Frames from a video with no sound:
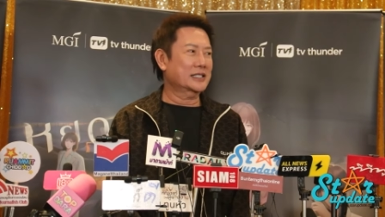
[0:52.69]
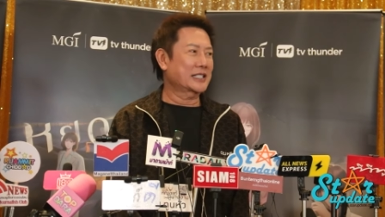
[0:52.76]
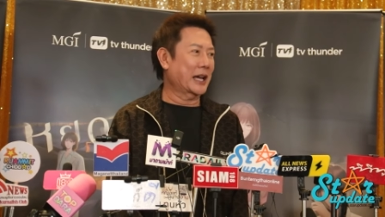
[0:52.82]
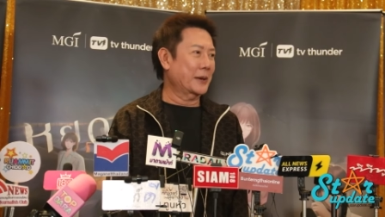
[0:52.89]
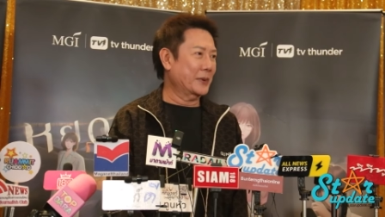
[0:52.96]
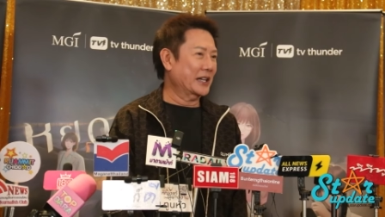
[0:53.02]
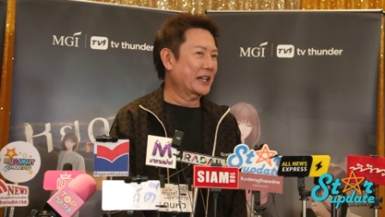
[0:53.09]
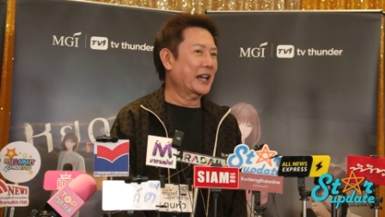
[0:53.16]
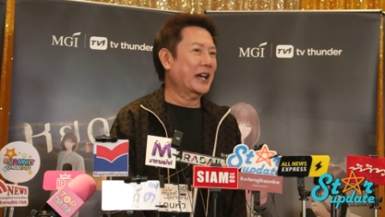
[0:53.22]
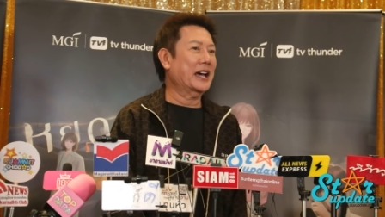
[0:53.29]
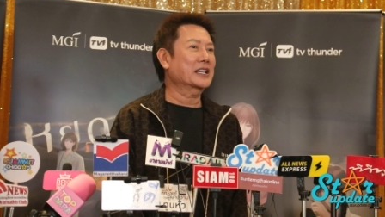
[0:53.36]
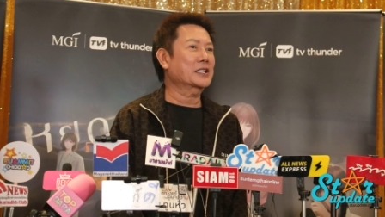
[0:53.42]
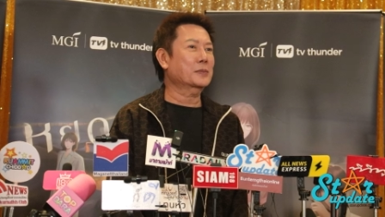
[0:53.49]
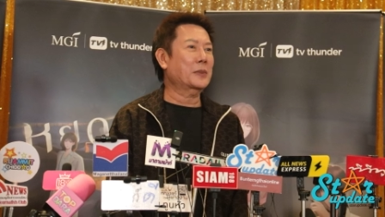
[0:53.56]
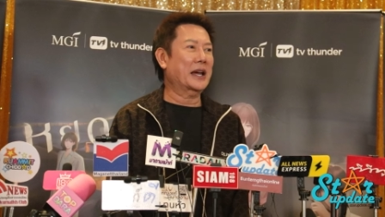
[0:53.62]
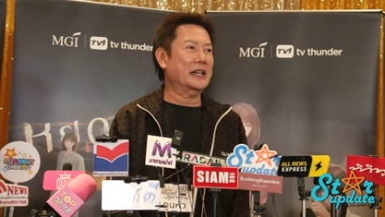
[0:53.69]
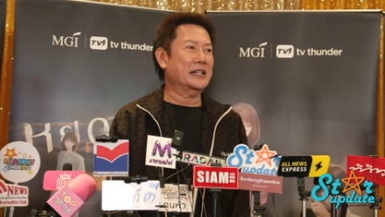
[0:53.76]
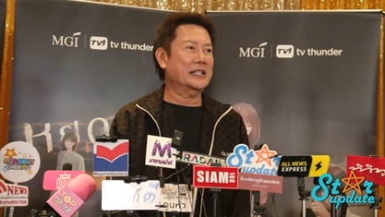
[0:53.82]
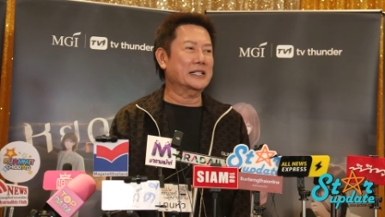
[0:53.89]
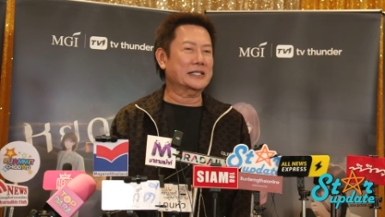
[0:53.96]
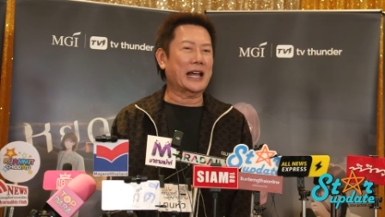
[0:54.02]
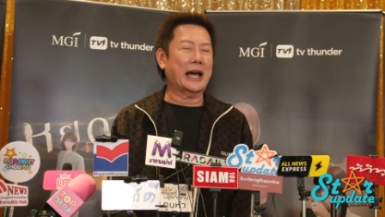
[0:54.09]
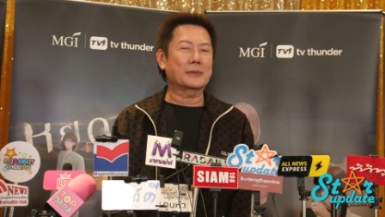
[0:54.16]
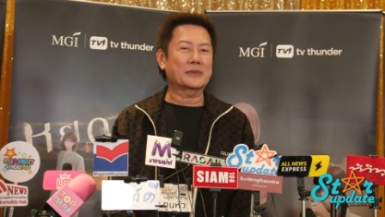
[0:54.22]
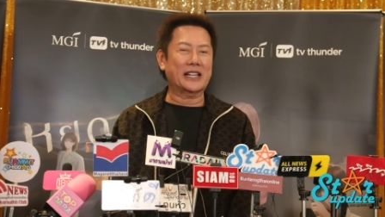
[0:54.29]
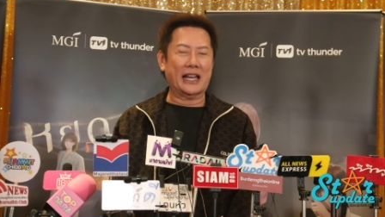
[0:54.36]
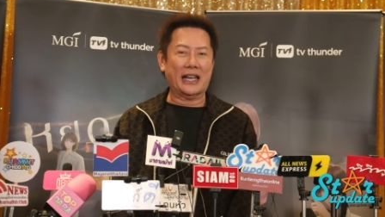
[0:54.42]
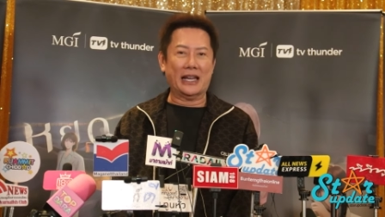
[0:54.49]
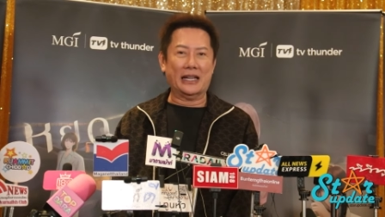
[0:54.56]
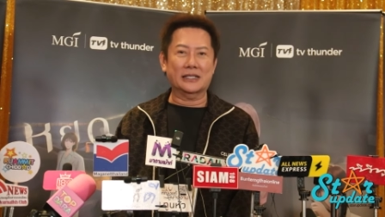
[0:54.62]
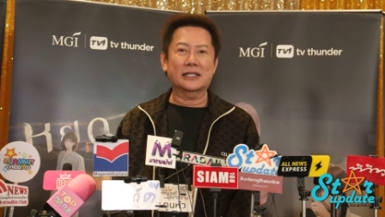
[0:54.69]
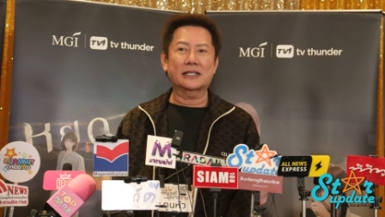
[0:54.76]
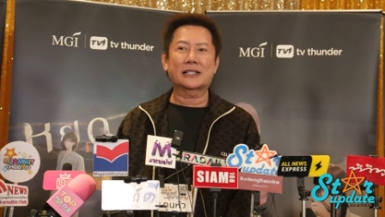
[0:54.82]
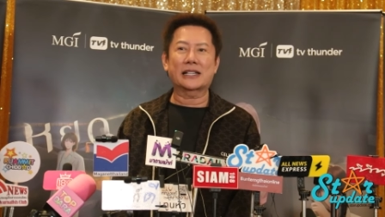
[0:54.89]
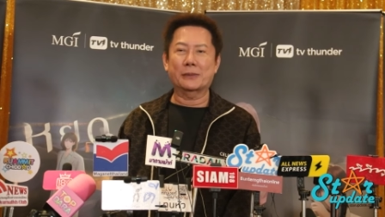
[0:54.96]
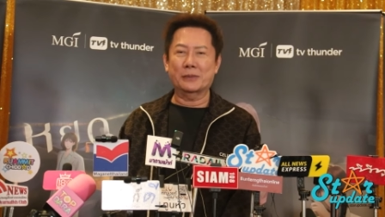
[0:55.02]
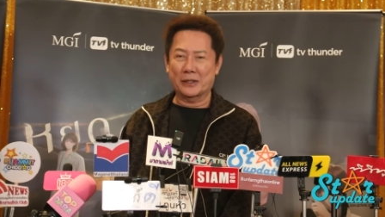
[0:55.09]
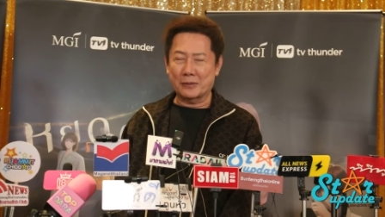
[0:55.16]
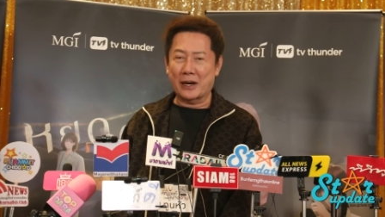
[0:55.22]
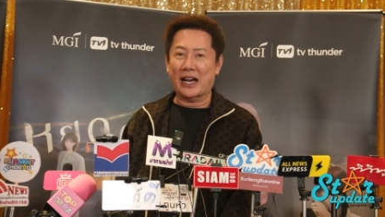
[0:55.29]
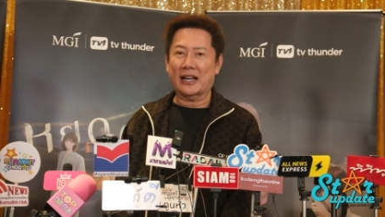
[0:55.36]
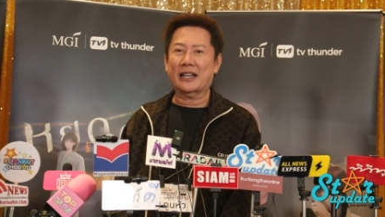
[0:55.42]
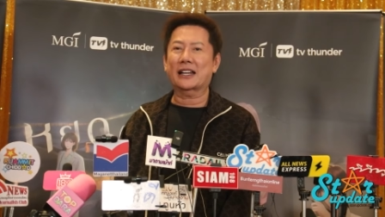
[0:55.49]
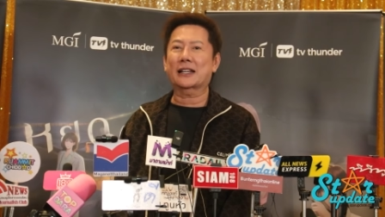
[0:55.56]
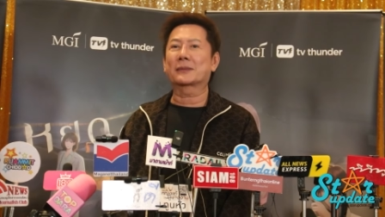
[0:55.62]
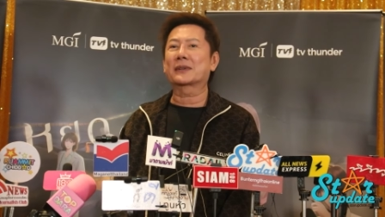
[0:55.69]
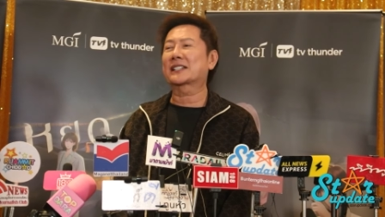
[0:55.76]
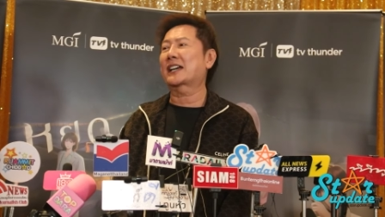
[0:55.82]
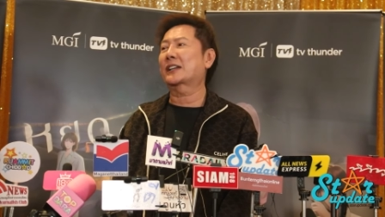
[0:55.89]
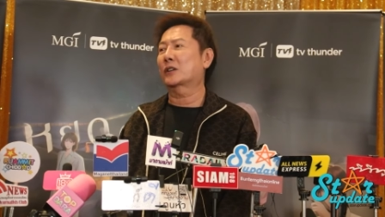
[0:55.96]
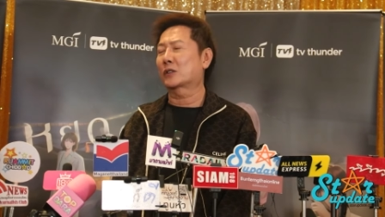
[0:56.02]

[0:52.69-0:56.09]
จ่ายเป็นแคชไปอีก 3 4 0 0 0 0บาท ให้กำลังใจ